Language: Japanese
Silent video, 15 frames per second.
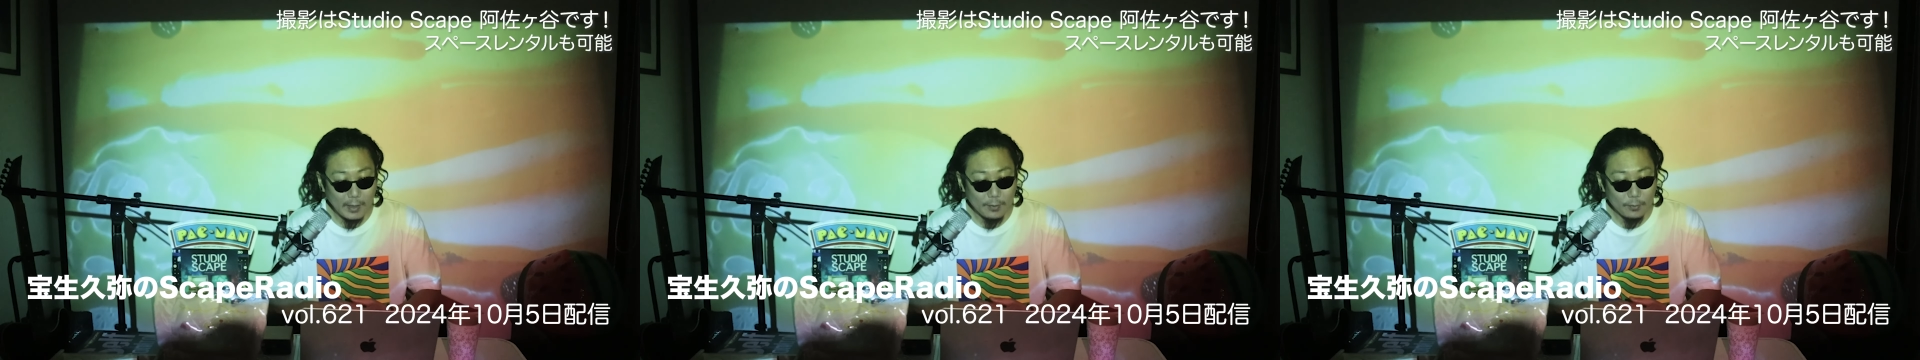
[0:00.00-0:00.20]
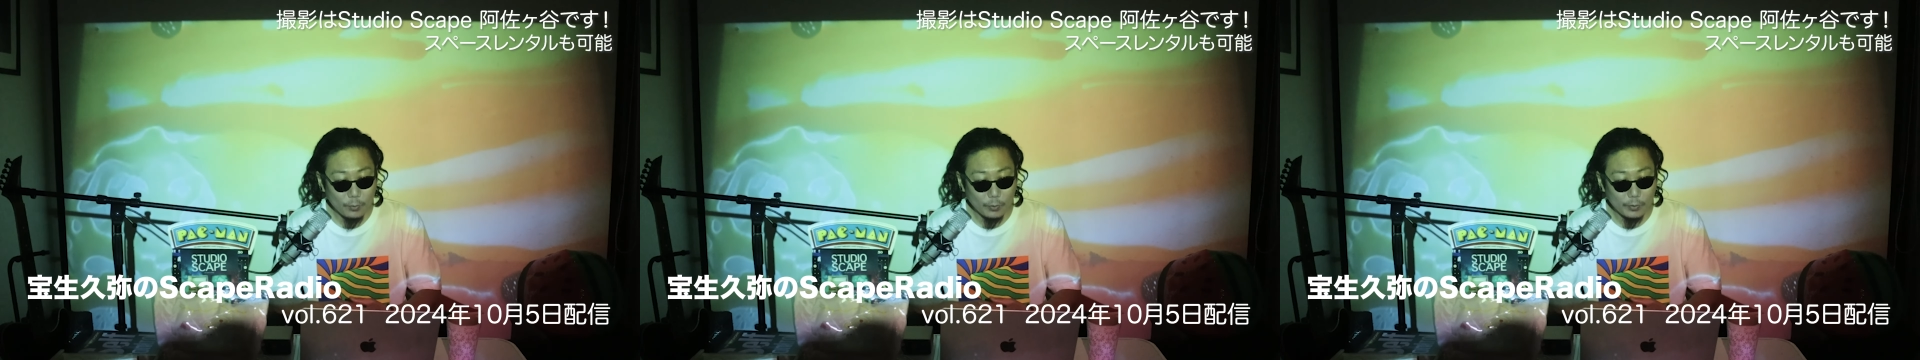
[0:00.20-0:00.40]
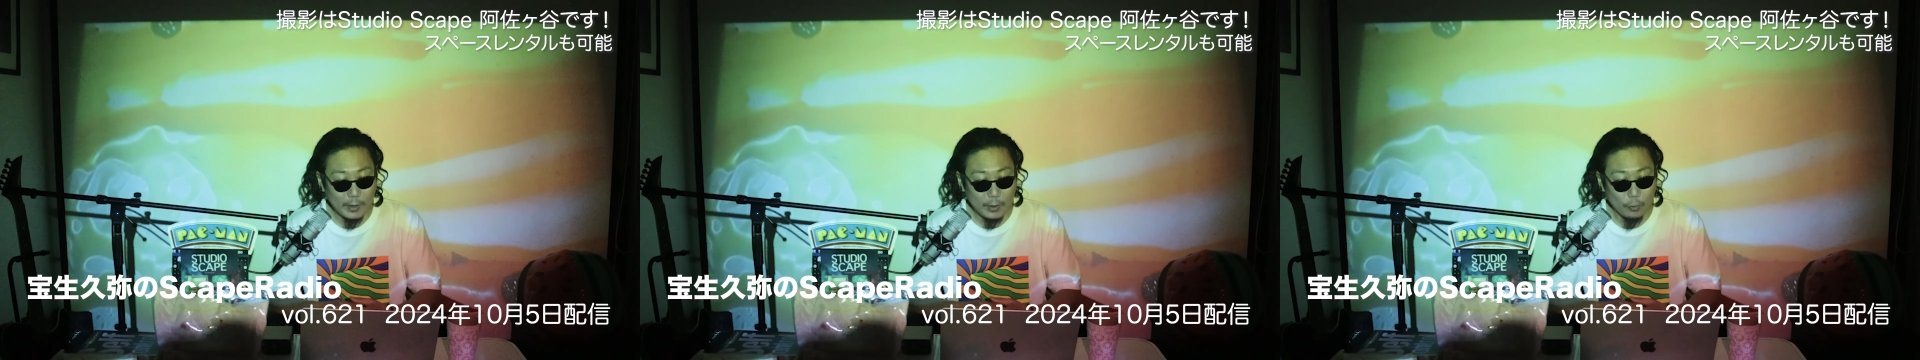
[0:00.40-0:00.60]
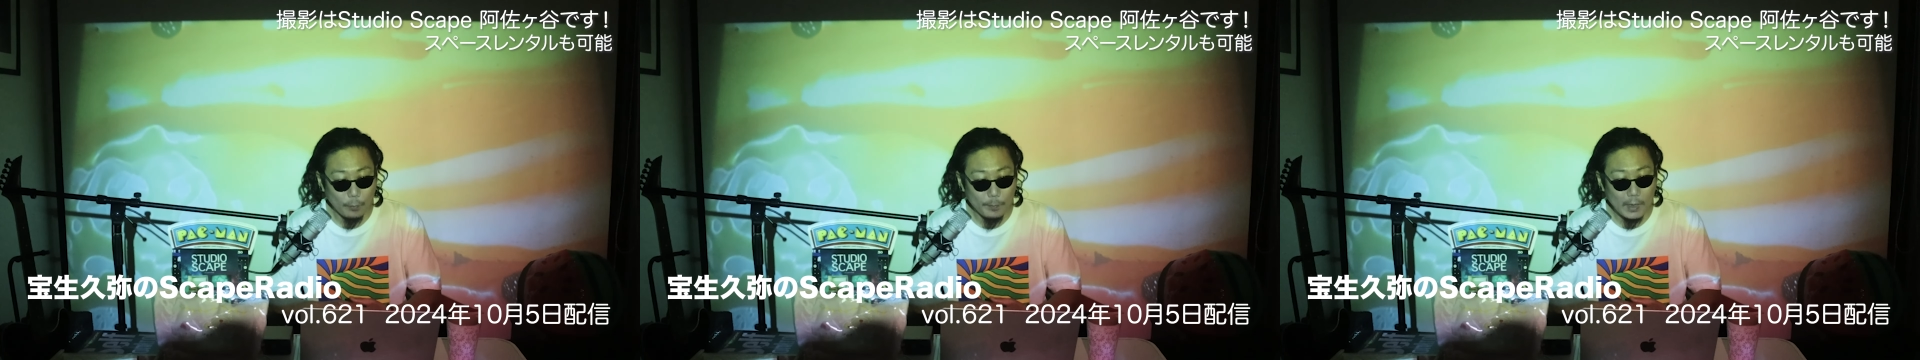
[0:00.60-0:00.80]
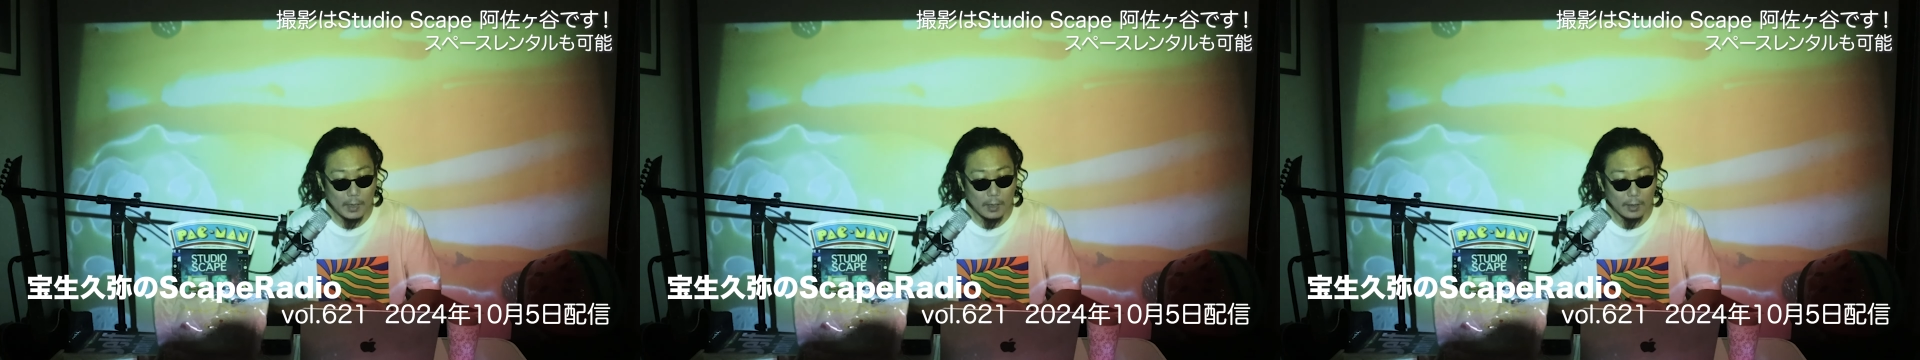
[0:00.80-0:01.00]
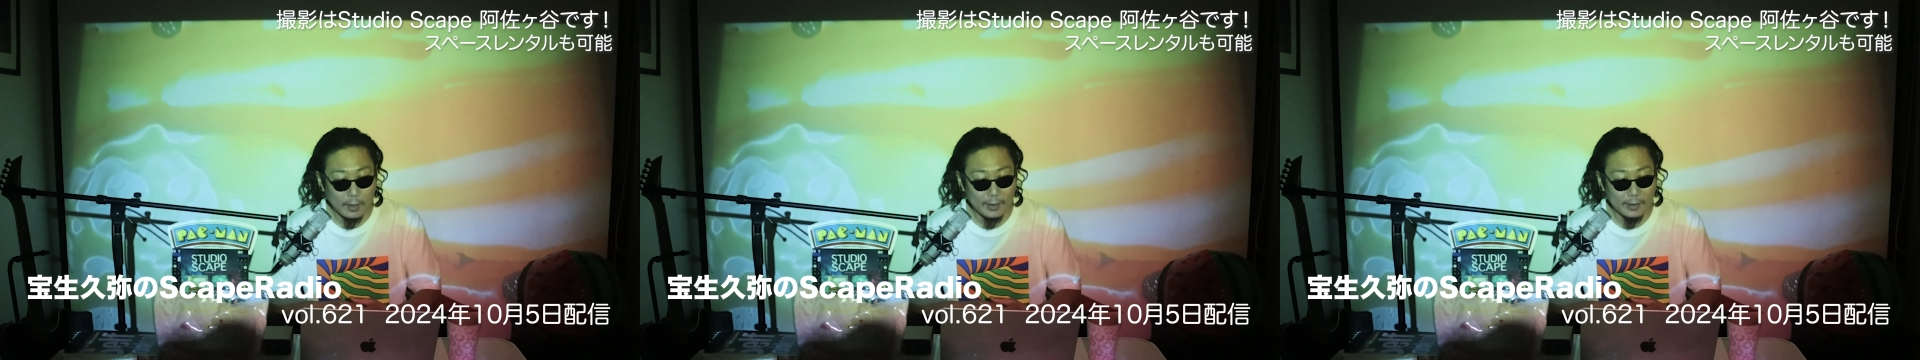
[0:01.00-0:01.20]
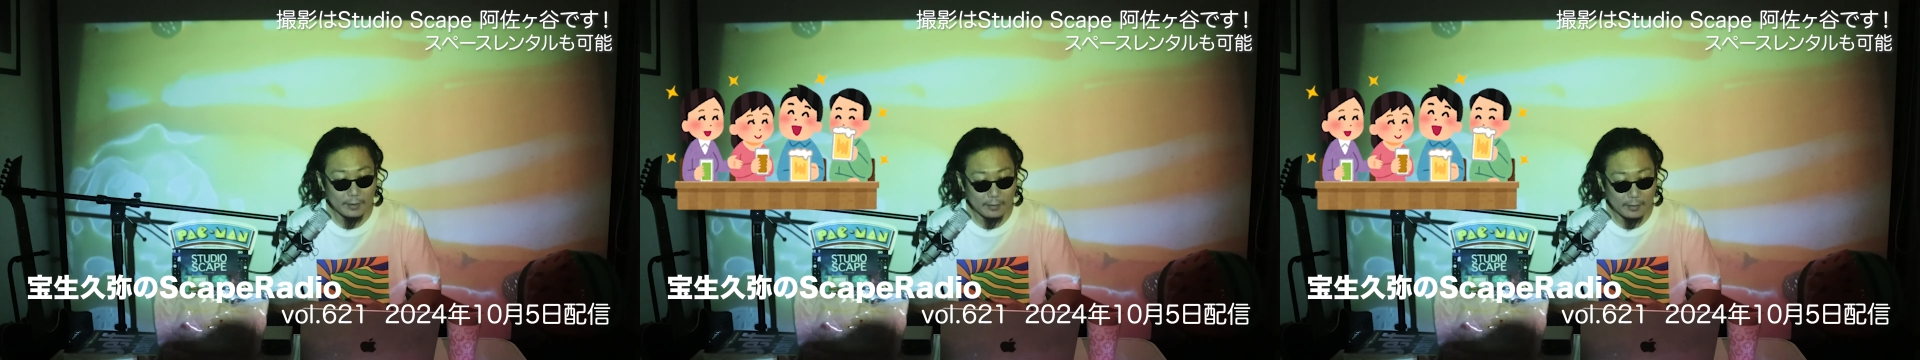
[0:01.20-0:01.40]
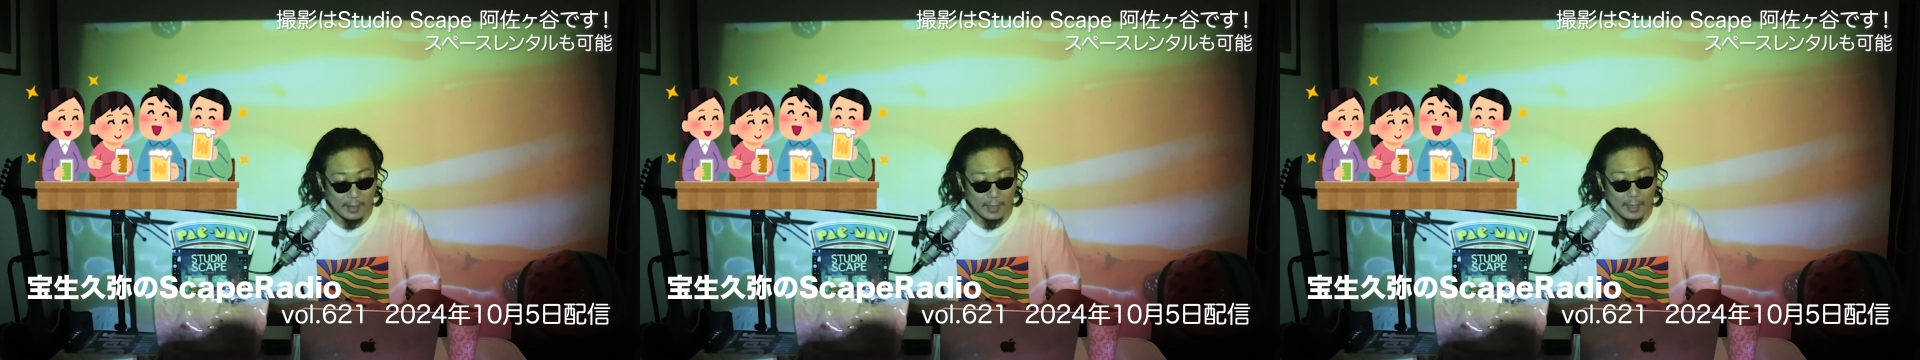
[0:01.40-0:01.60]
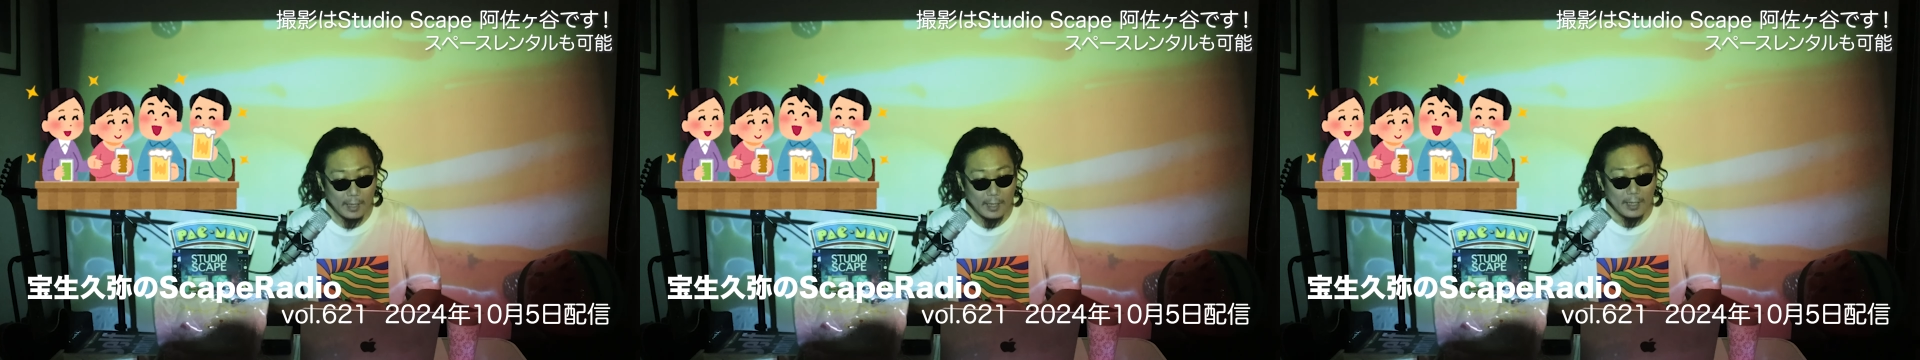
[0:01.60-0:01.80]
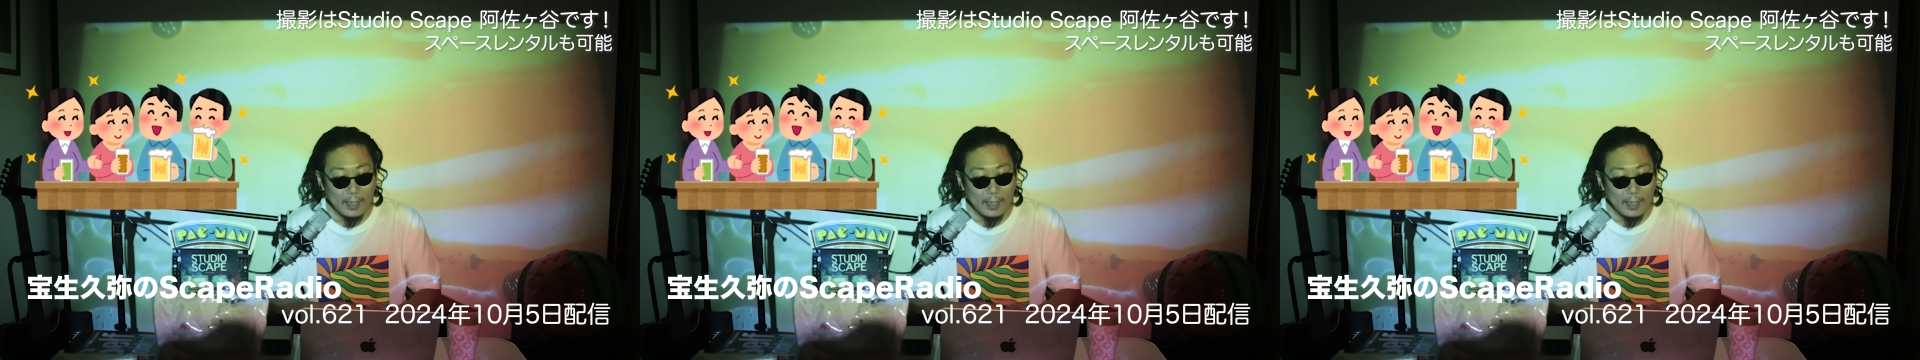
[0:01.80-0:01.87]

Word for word: 連続で飲みが入って